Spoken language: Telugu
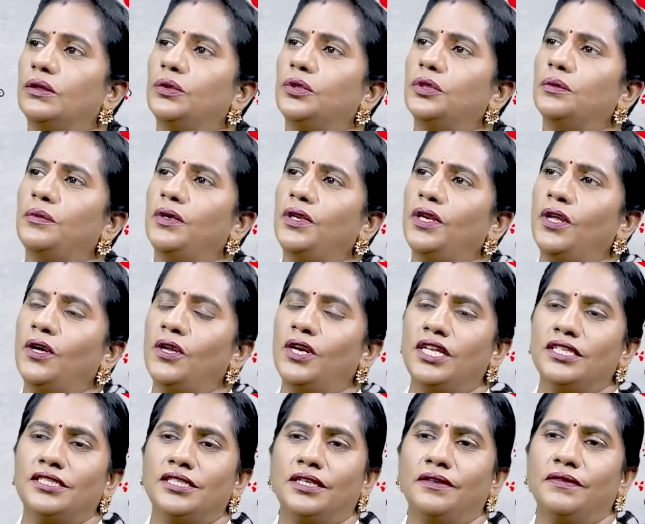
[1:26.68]
కుటుంబంలో
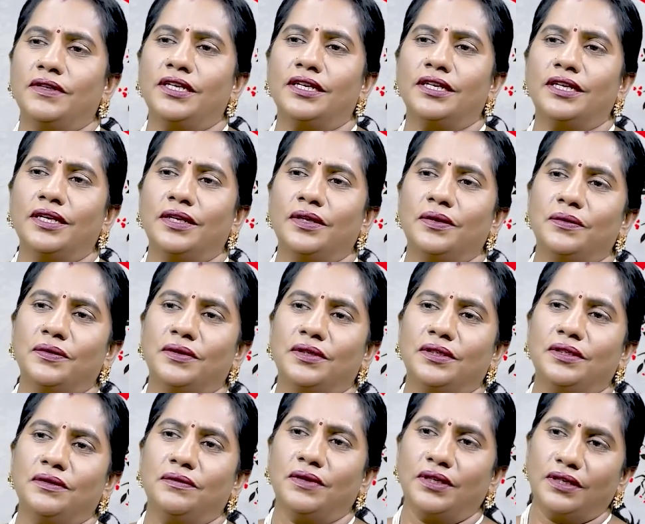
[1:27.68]
ఉన్న స్త్రీ ఒంటరిగానే
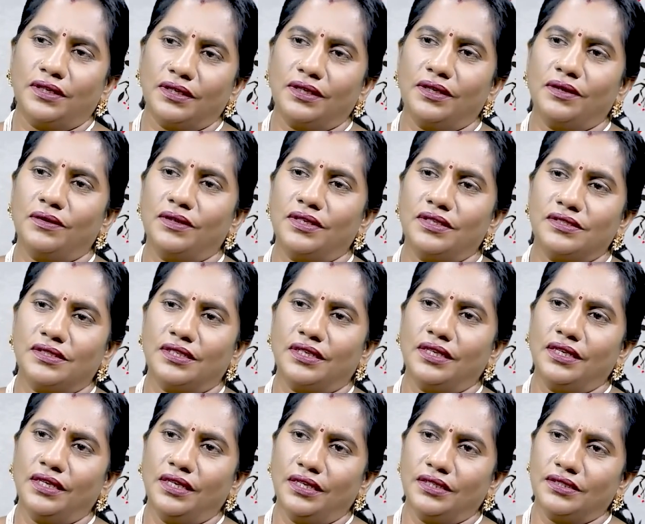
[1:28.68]
ఉంటుంది ఒంటరిగా ఉన్న
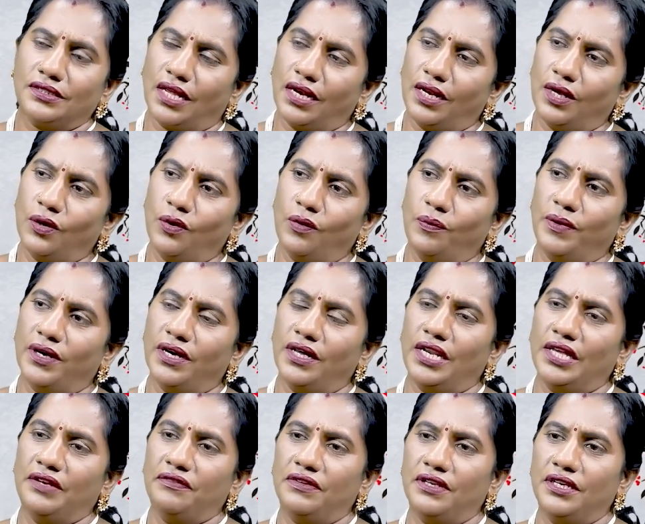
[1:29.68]
స్త్రీ చాలా గొప్పగా
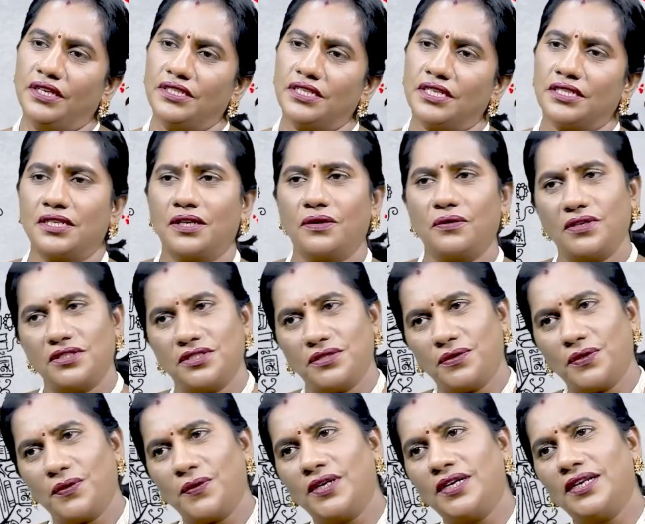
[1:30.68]
లైఫ్ లీడ్ చేసినా కూడా
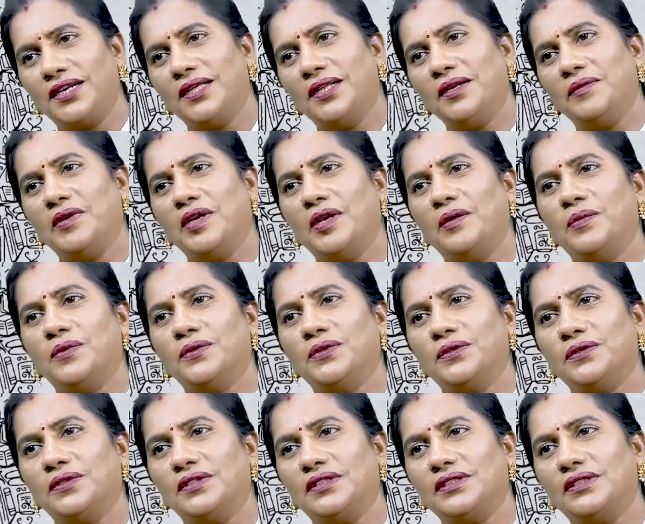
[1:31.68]
చివరికి ఒంటరిగానే
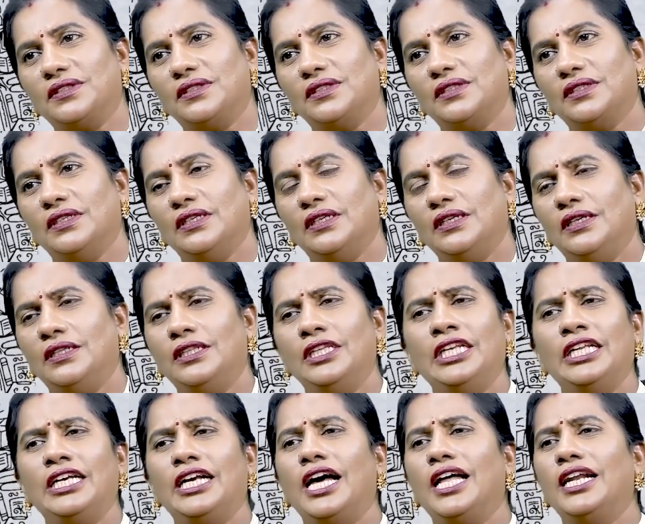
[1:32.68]
మిగిలిపోతుంది
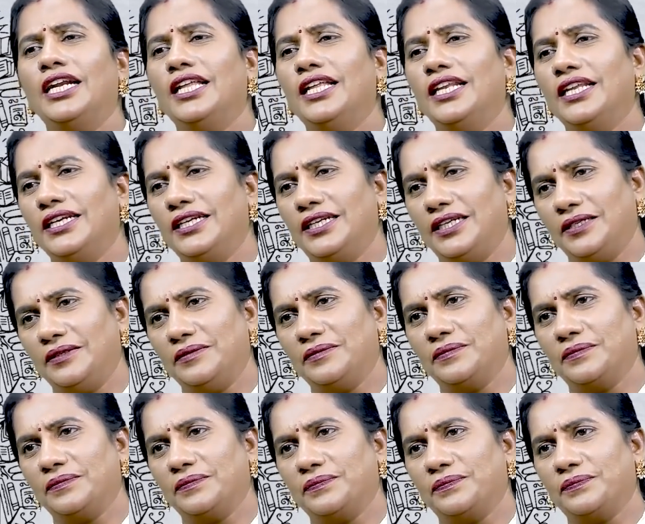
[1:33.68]
దీనికి కారణాలు ఏంటి
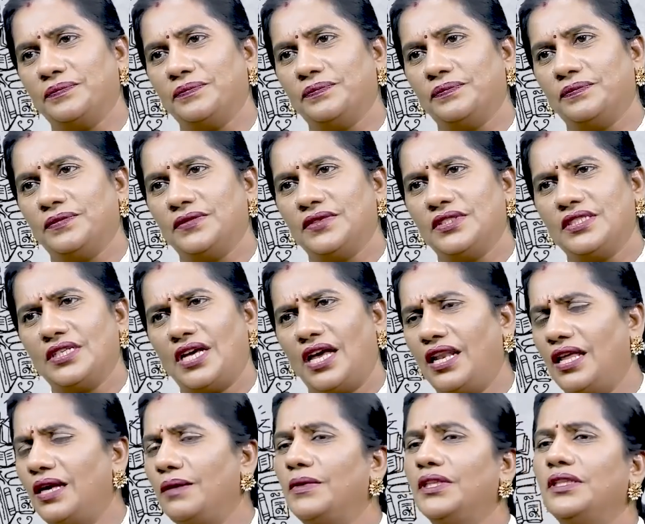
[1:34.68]

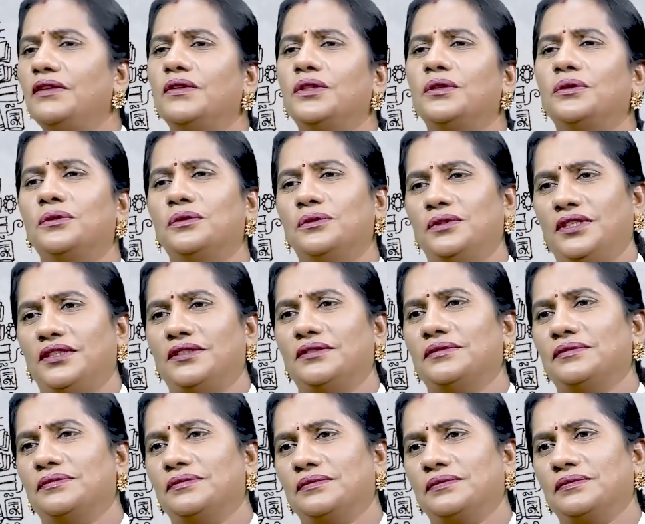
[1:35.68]
చాలామంది వెతుకుతున్నారు
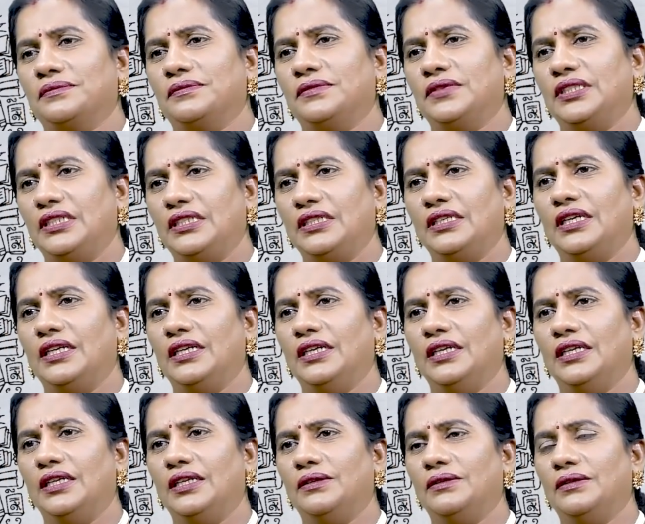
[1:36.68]
దీనికి
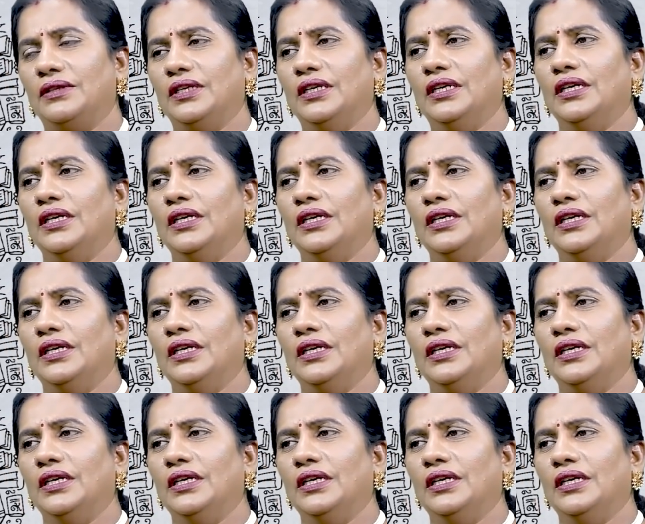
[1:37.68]
కారణాలు